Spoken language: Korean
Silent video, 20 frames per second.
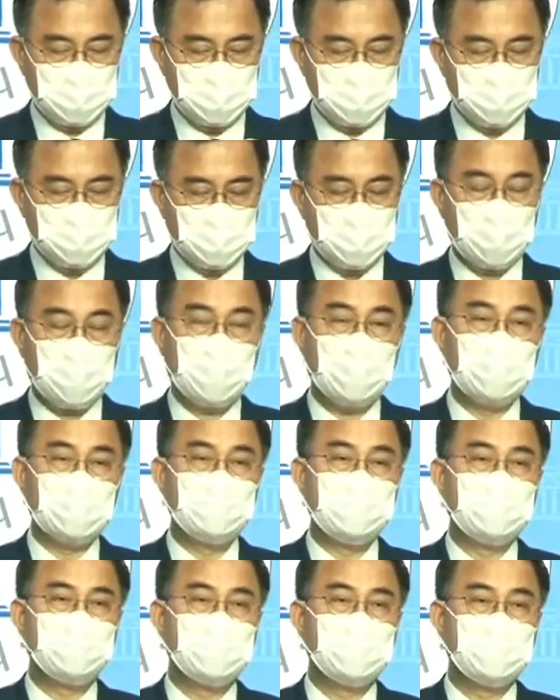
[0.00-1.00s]
이미
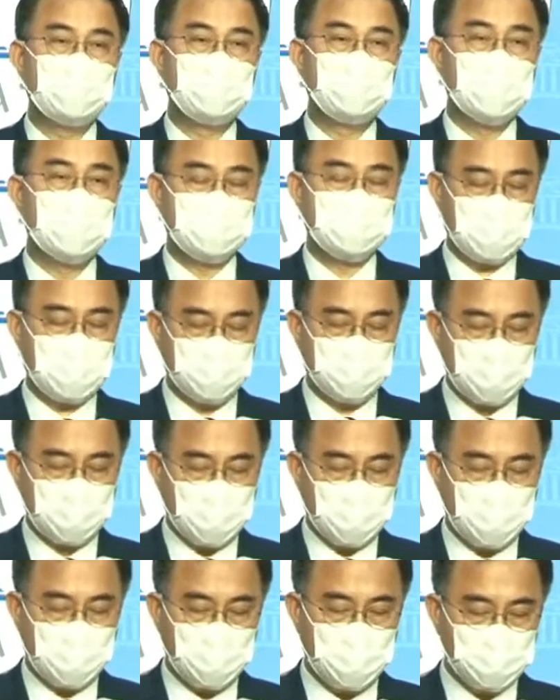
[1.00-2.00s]
IMF
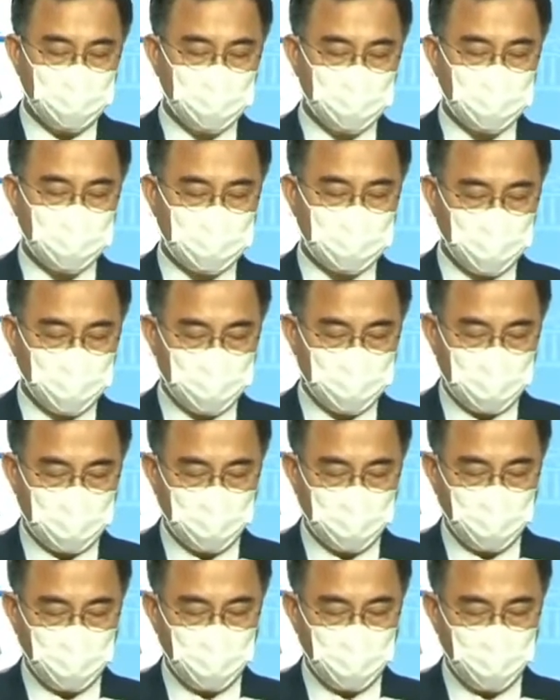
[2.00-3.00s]
93개 회원국이
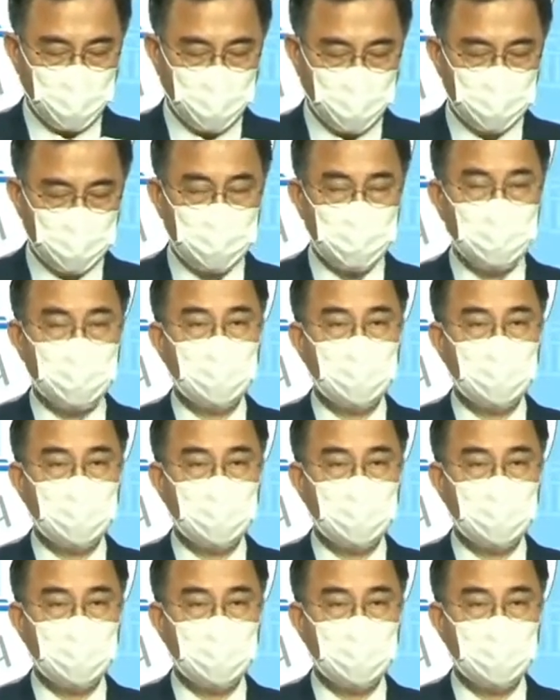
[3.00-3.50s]
도입했고